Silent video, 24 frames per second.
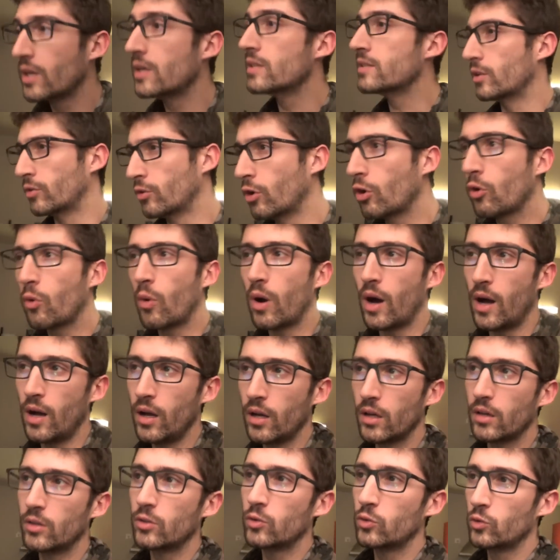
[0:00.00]
C'est de
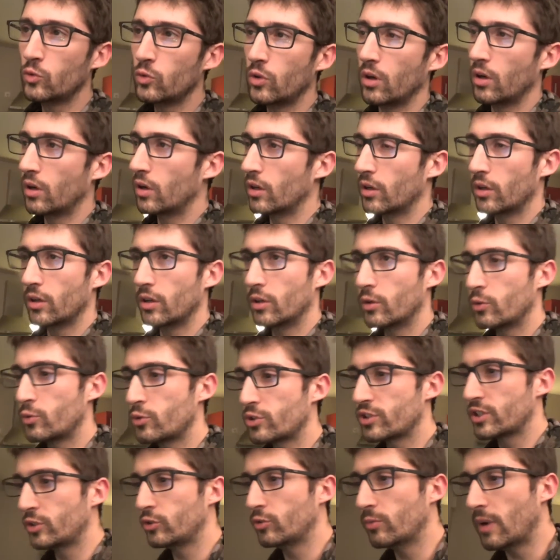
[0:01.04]
loin, euh, où,
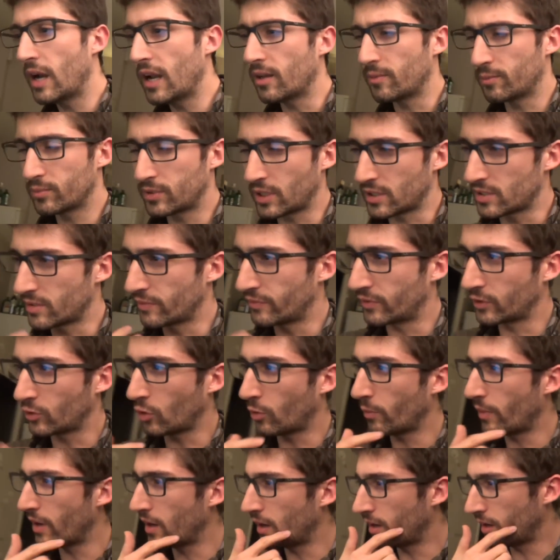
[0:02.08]
j'ai du mal. ça me fait
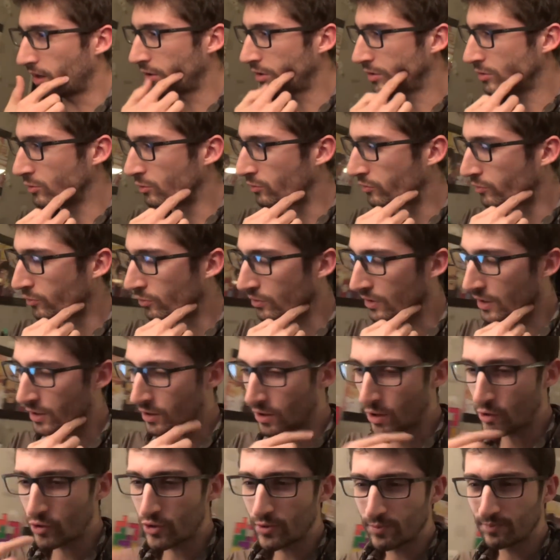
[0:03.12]
trop mal euh, au fond de la
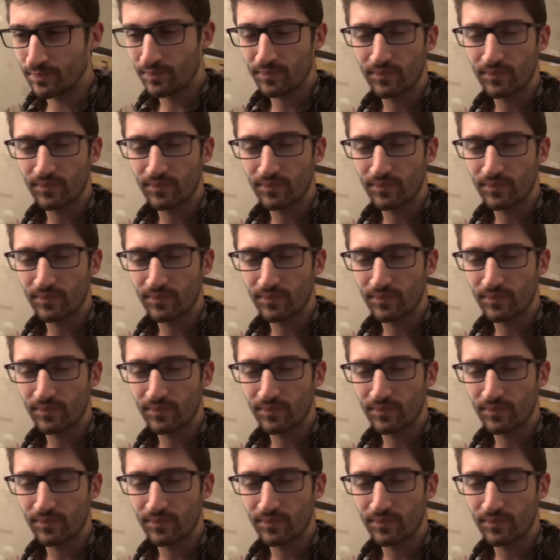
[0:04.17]
gorge.